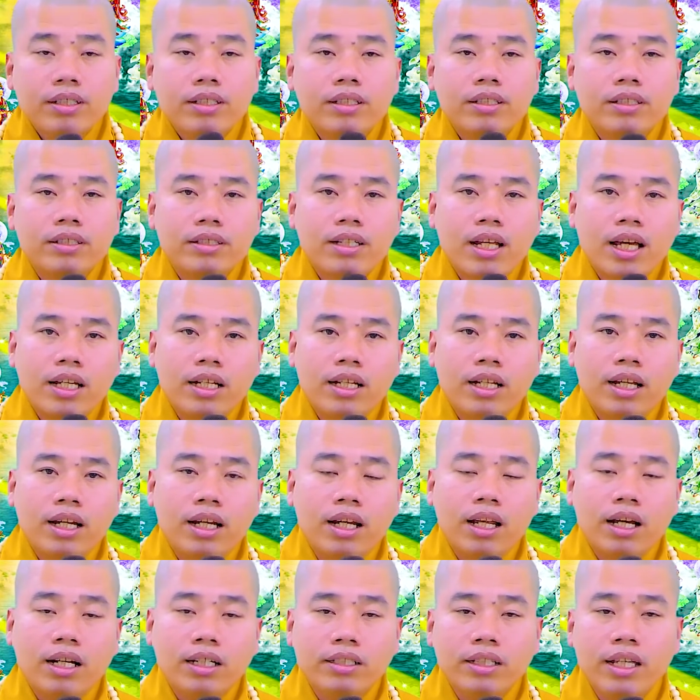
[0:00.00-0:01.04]
đây là
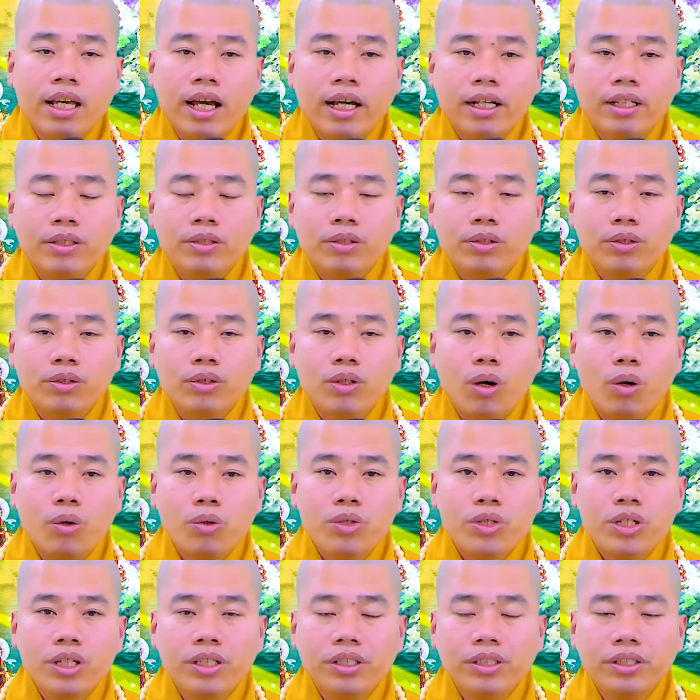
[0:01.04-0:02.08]
lời dạy của tổ
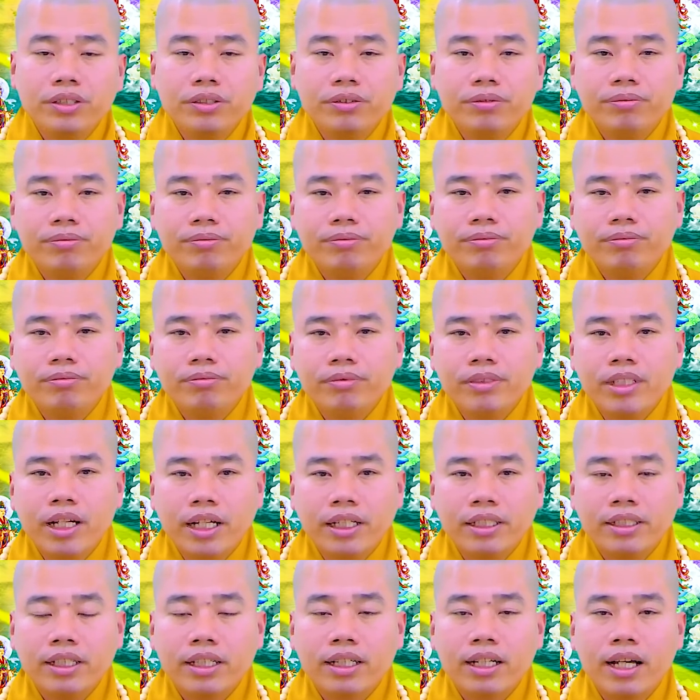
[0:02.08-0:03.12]
sư
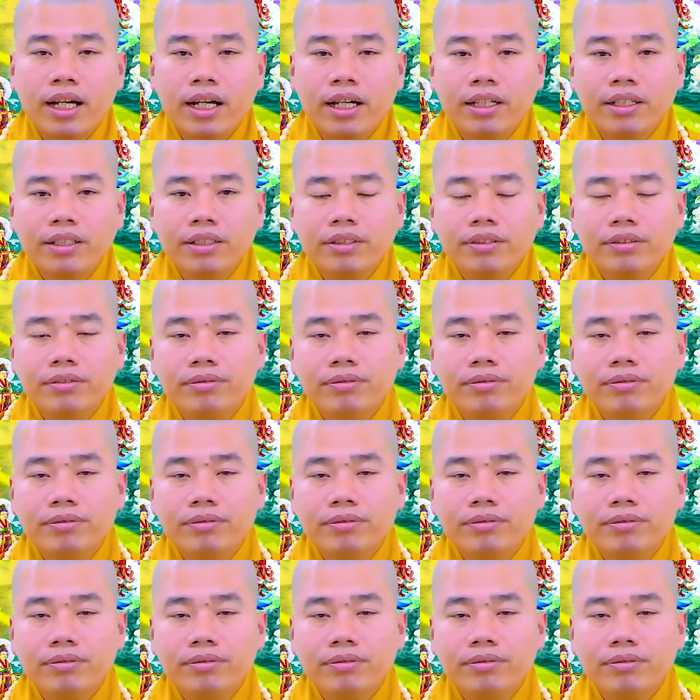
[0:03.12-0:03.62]
dạy rất là hay